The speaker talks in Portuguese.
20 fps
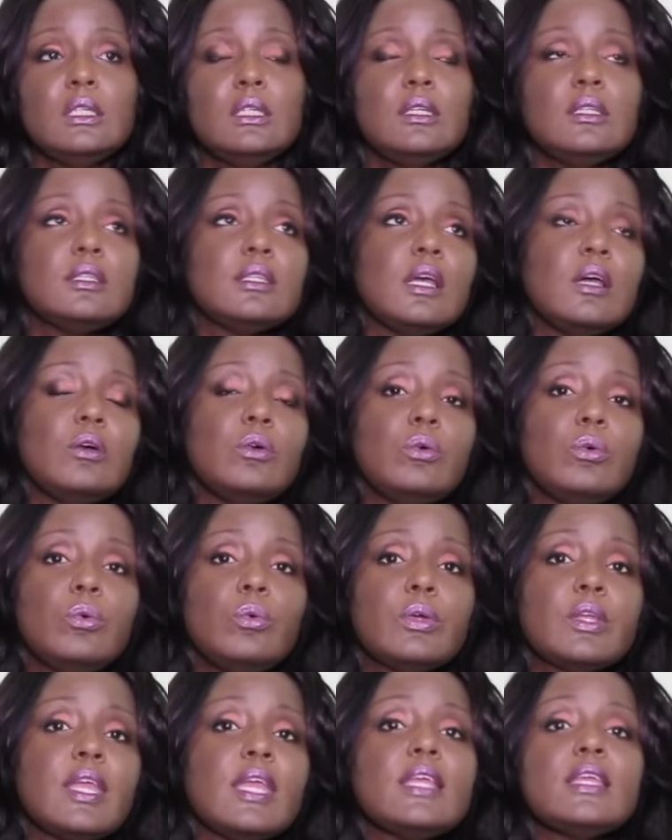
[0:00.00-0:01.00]
Então,
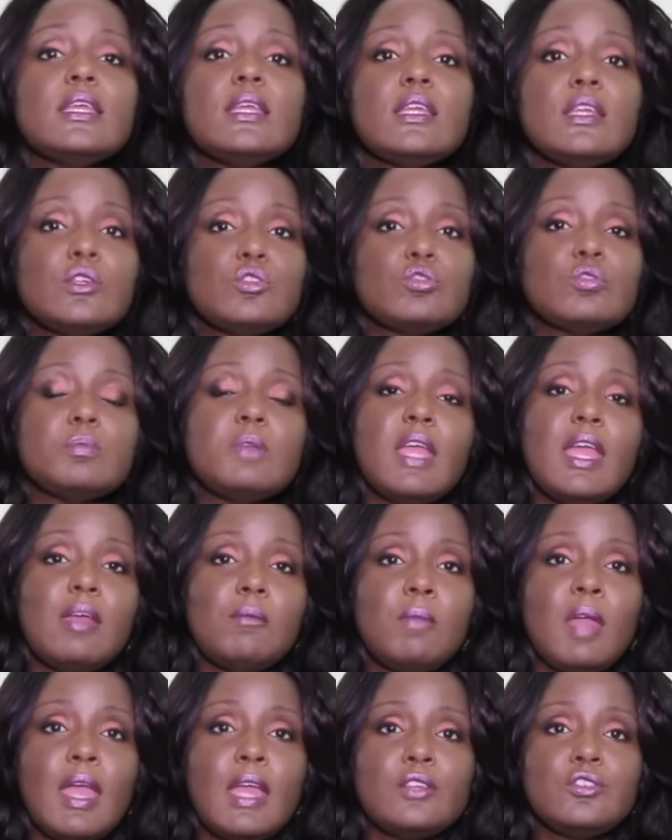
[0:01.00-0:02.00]
o que que isso me
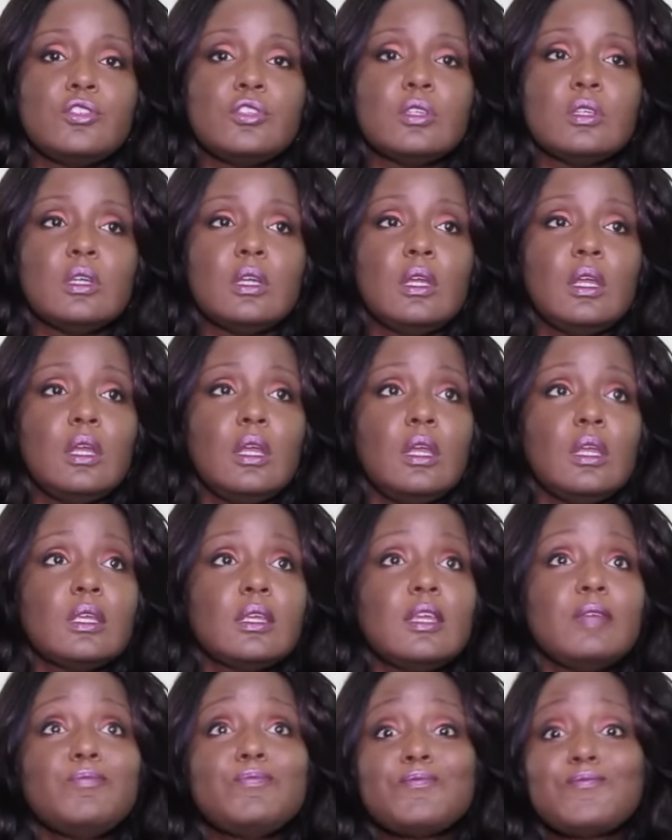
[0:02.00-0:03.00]
remete?
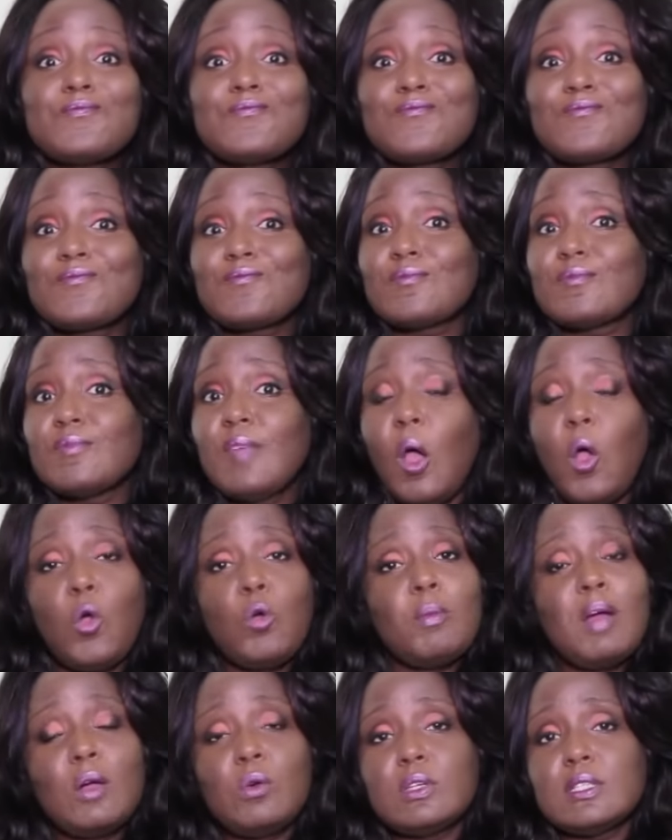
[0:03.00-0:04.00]
Que
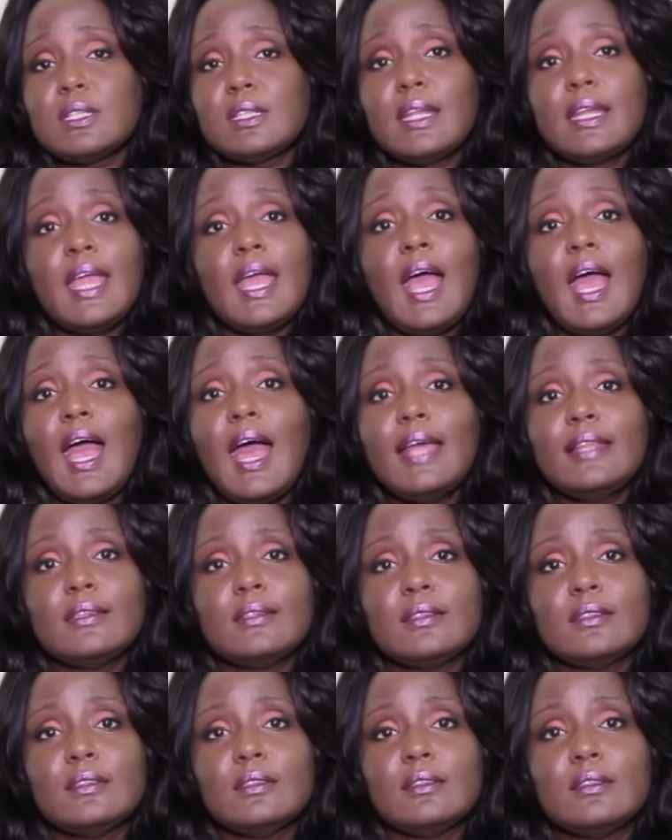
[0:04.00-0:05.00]
alguma coisa está
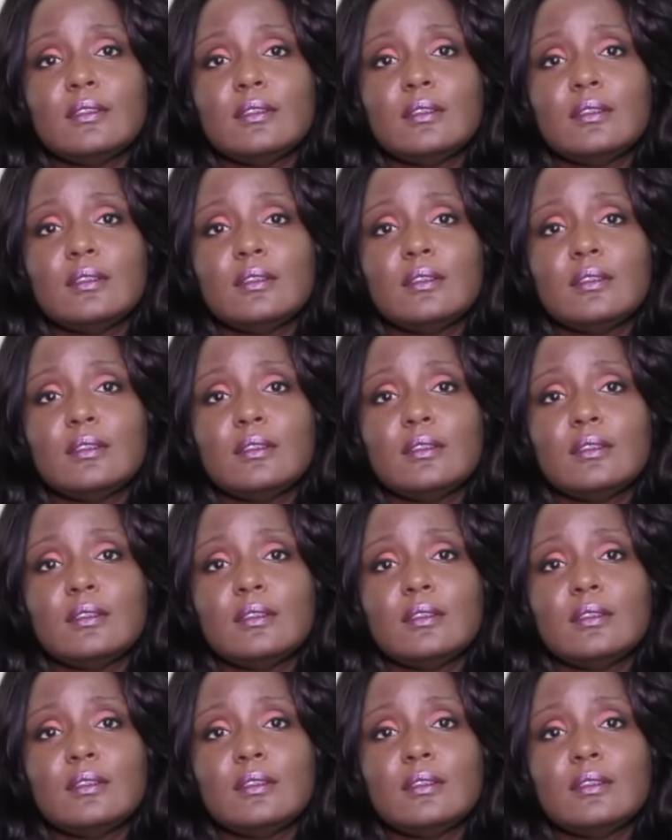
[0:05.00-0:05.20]
errada.